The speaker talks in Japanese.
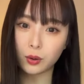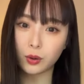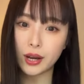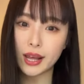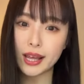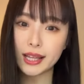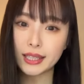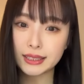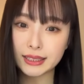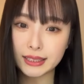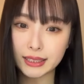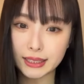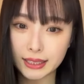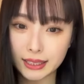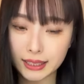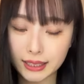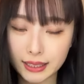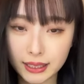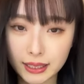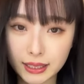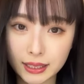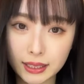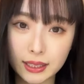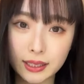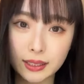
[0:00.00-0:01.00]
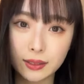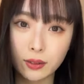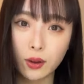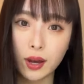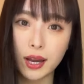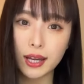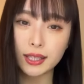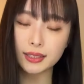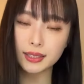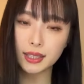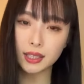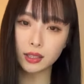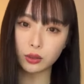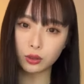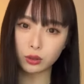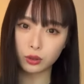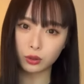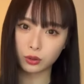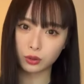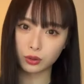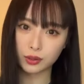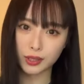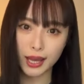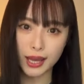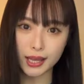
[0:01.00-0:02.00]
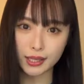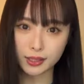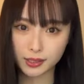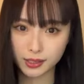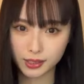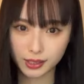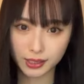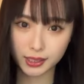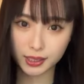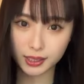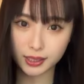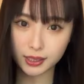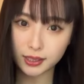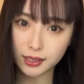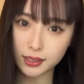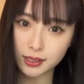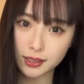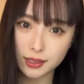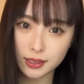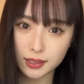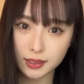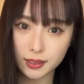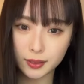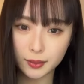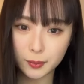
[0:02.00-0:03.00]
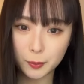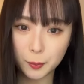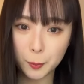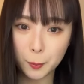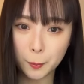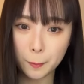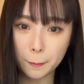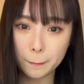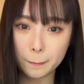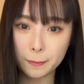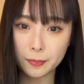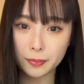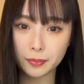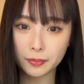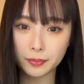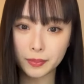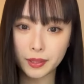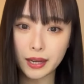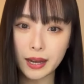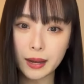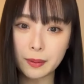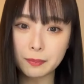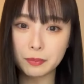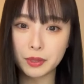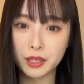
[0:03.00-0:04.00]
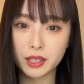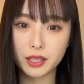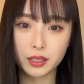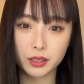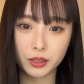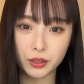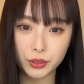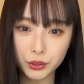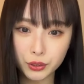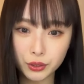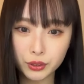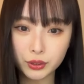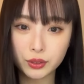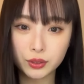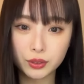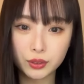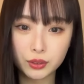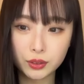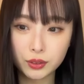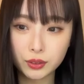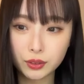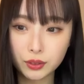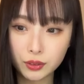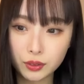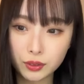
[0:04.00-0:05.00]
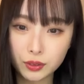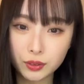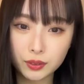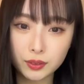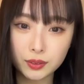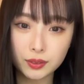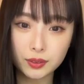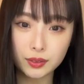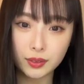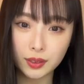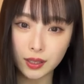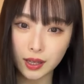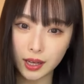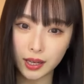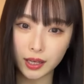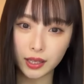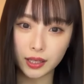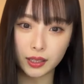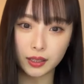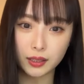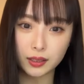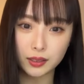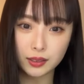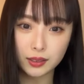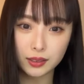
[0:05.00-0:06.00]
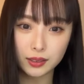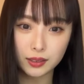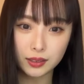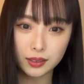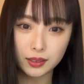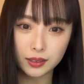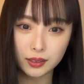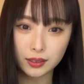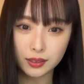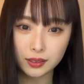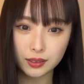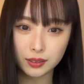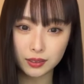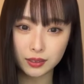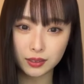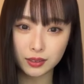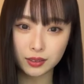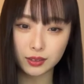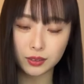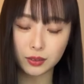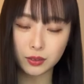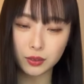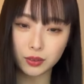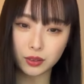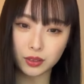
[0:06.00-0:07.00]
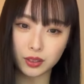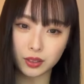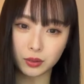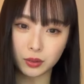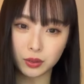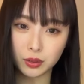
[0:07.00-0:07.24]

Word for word: オレンジのアイシャドウ大好きかピンクはいここ